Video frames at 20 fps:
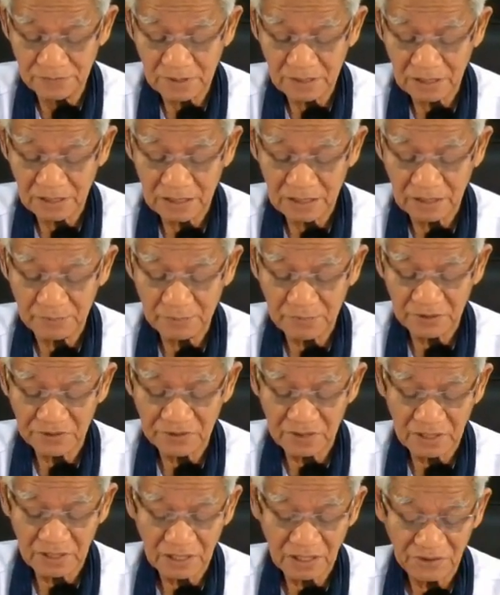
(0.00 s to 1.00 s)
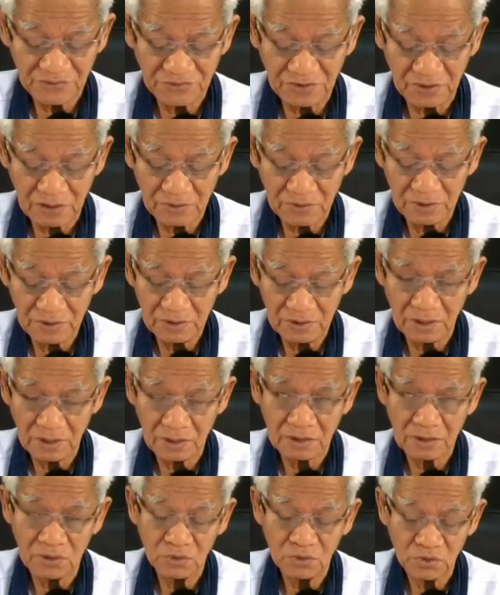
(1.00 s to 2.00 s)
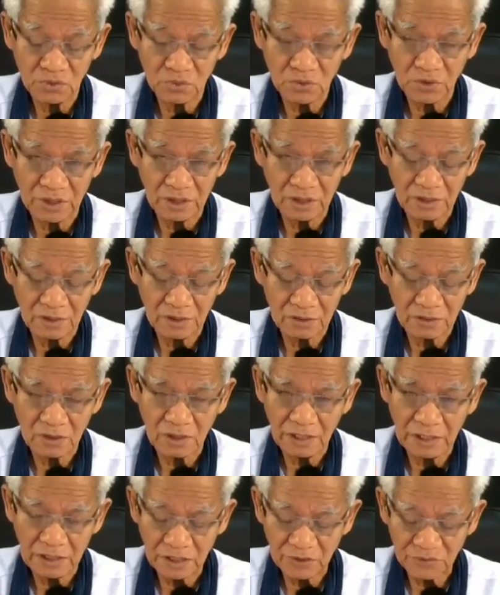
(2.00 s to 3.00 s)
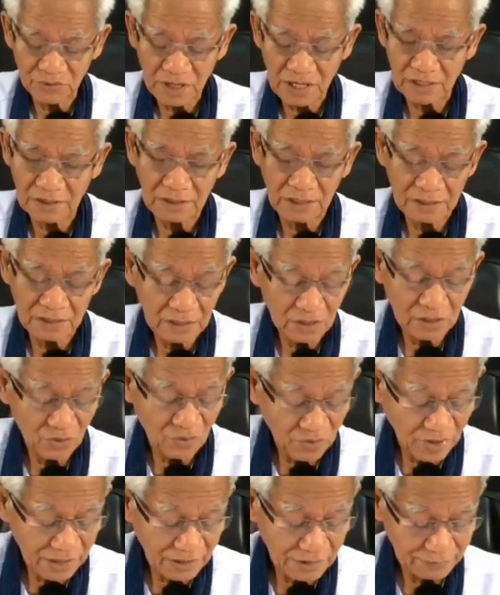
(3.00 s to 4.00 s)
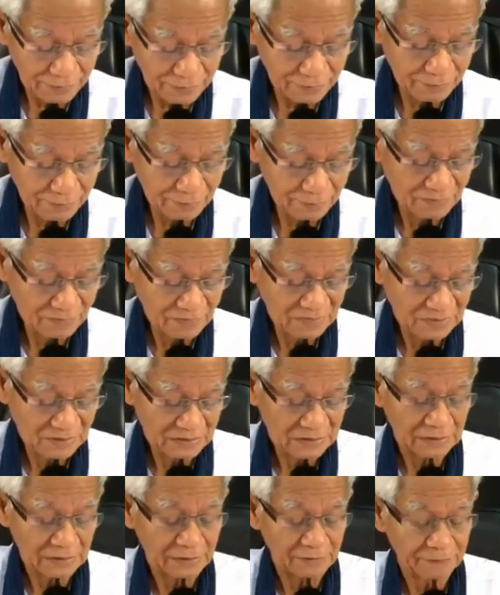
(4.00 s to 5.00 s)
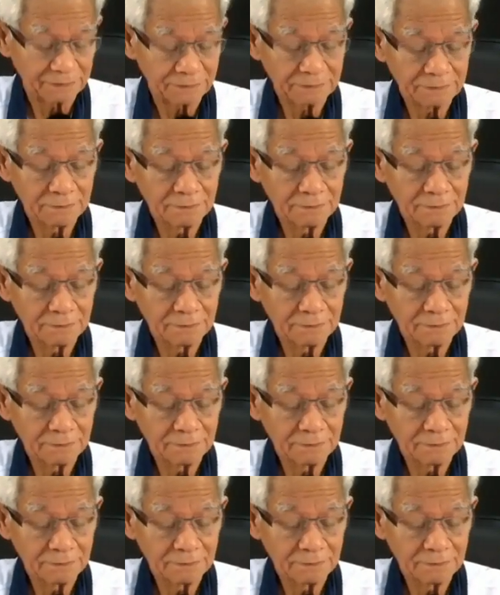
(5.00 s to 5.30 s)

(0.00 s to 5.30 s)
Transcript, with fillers: ถ้าใครปรารถนากับสิ่งเหล่านี้อยากจะรู้ตัวเอง ก็ต้องให้แนวทางอย่างนี้เอาไว้ ครับ